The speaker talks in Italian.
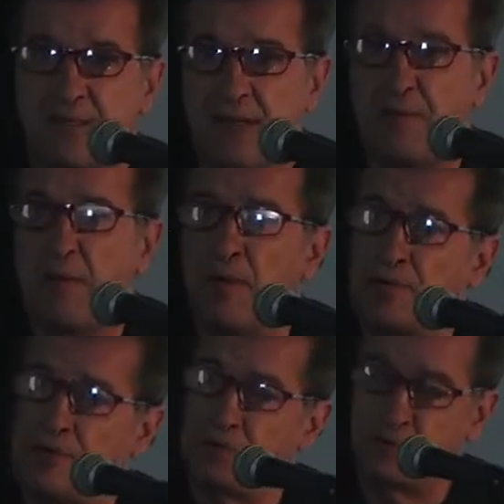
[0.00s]
nel primo
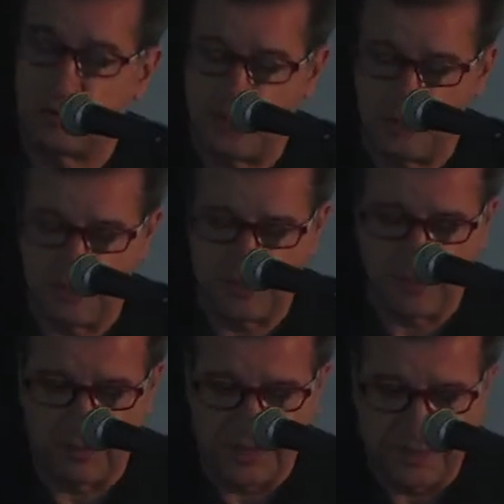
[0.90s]
momento di discussione di questo
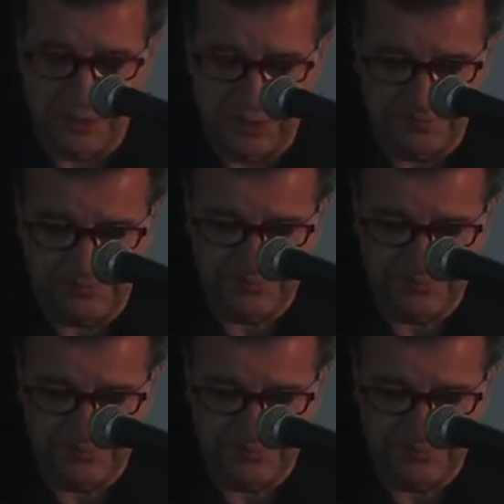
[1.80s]
pomeriggio.